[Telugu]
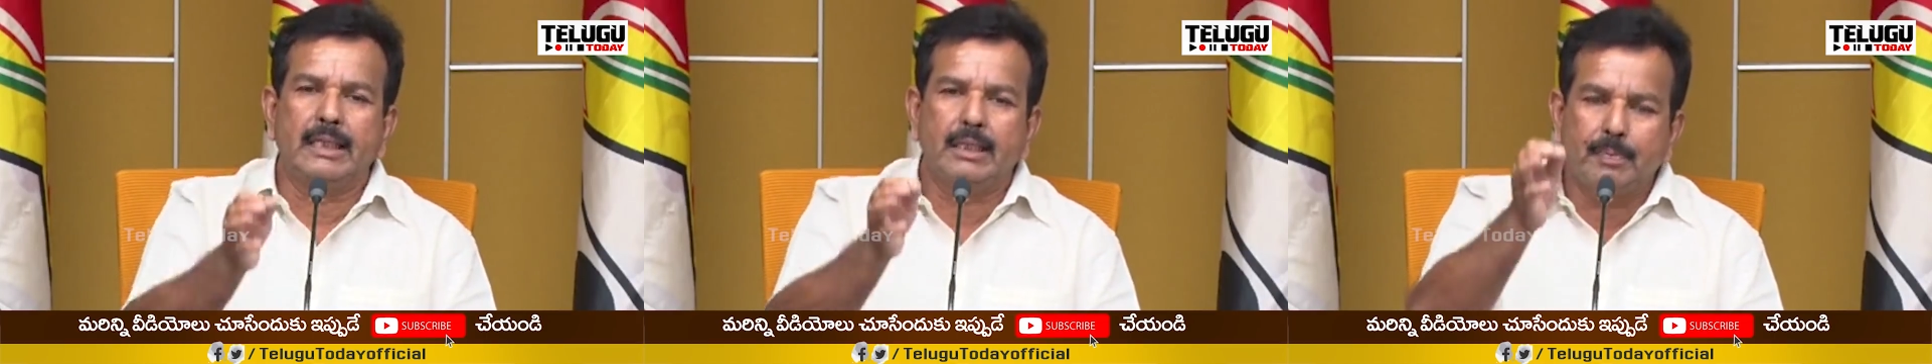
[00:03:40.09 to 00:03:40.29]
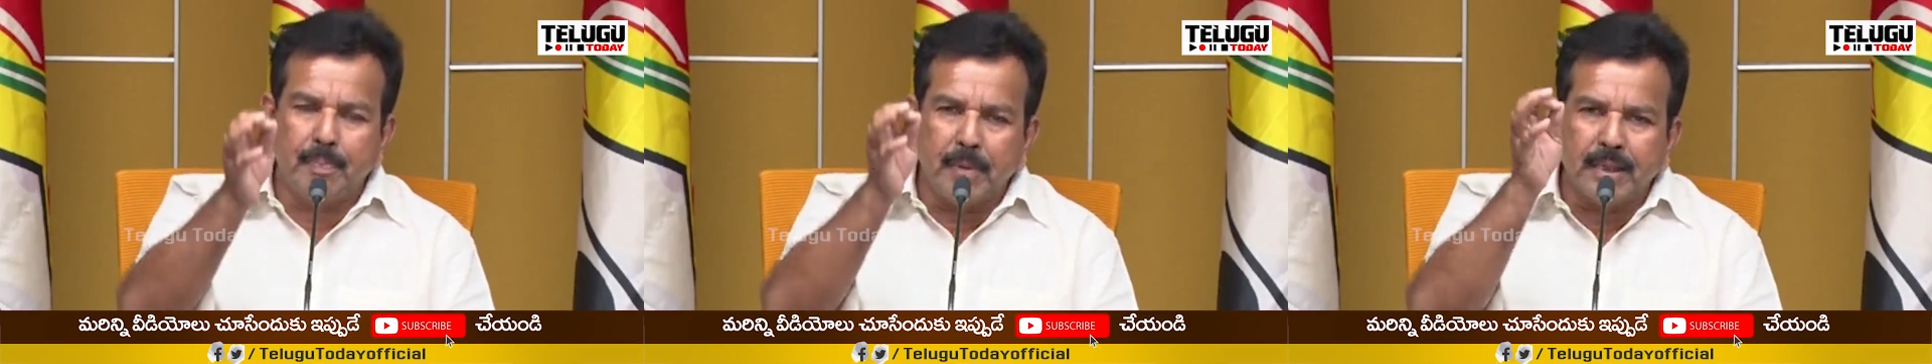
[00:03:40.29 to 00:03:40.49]

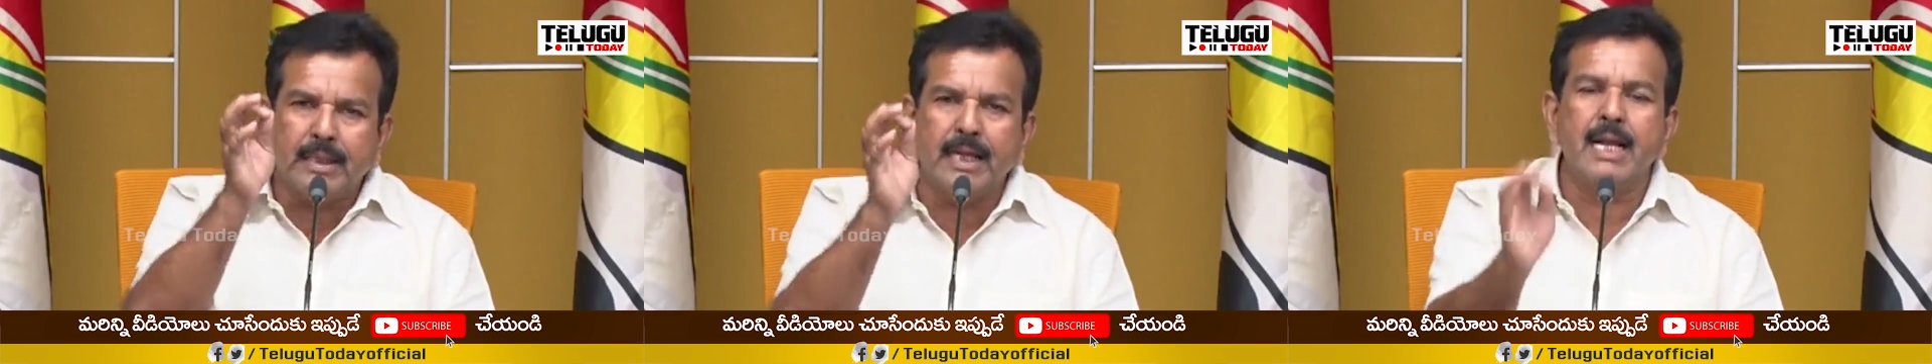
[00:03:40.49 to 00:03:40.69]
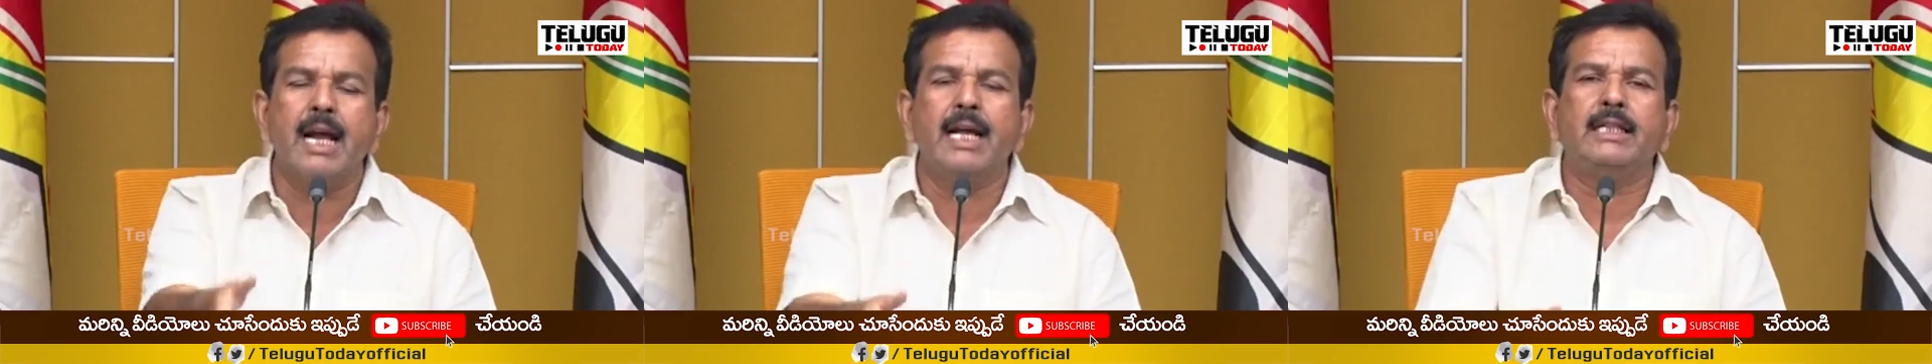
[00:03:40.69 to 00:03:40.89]
చాలా
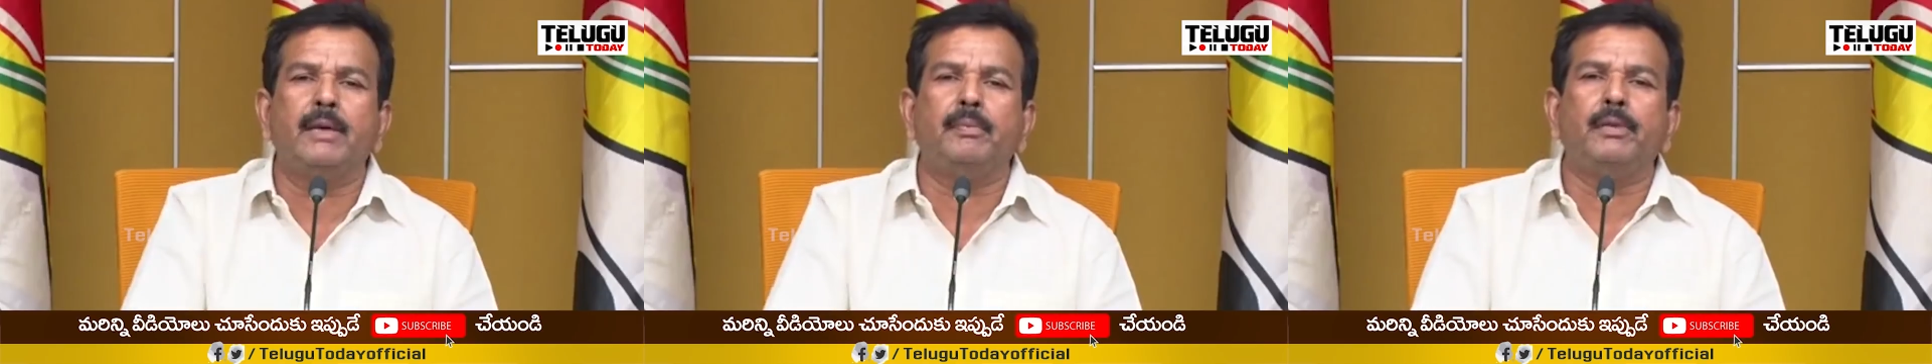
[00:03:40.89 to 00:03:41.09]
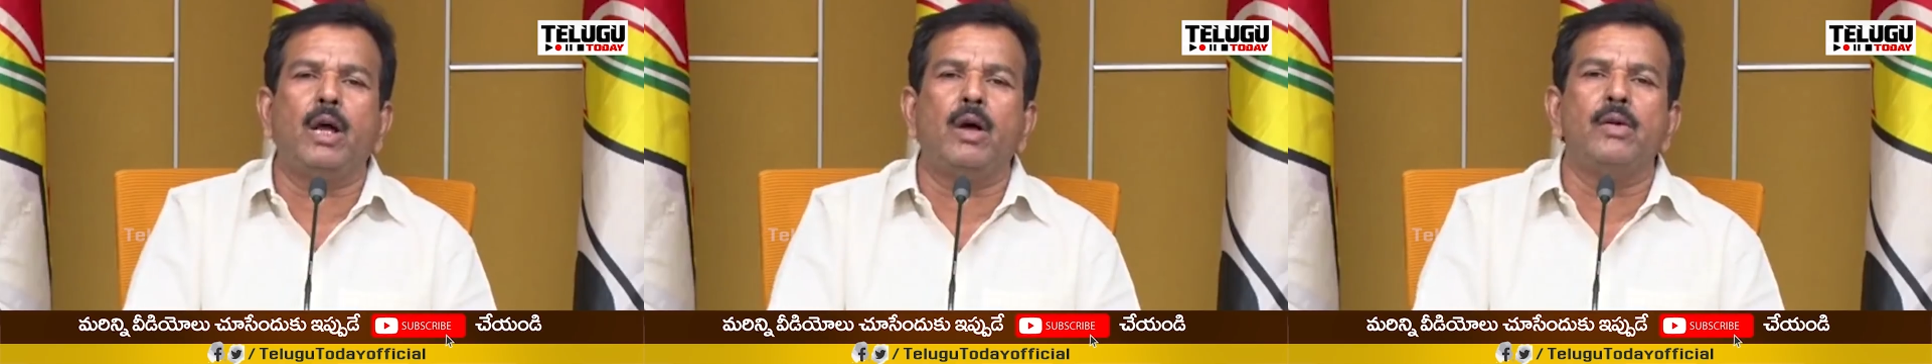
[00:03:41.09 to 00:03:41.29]

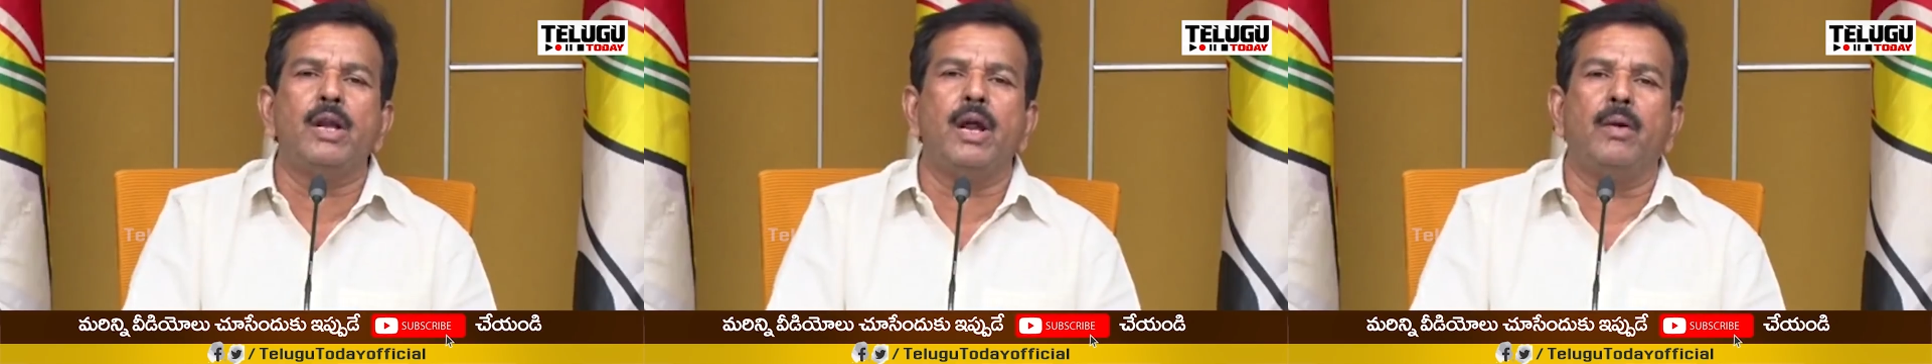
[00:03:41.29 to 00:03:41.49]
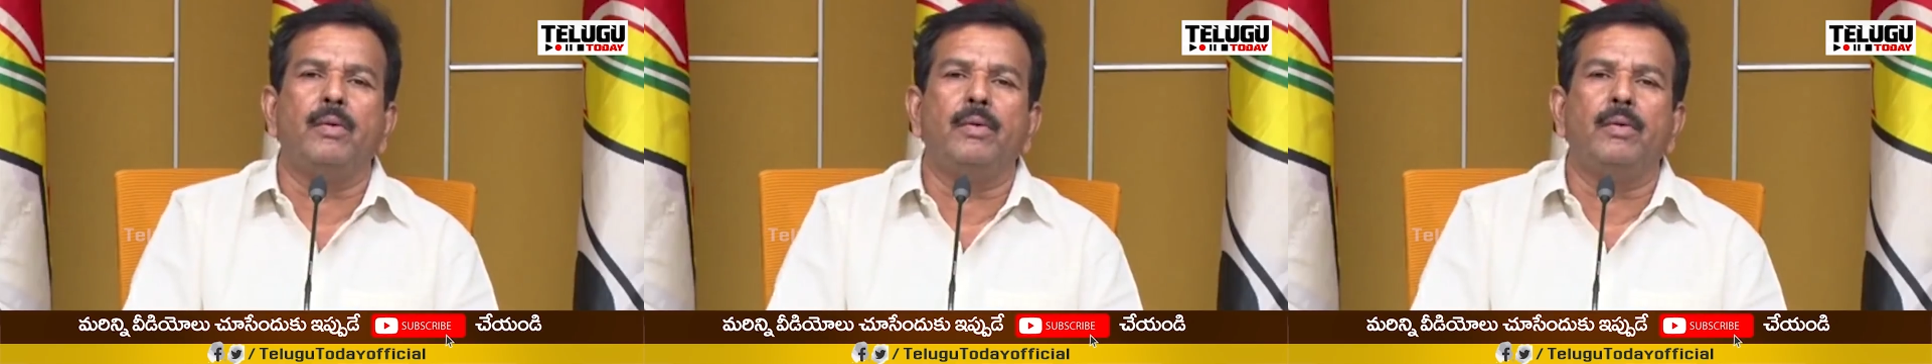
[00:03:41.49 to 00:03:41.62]
స్పష్టంగా చెప్తా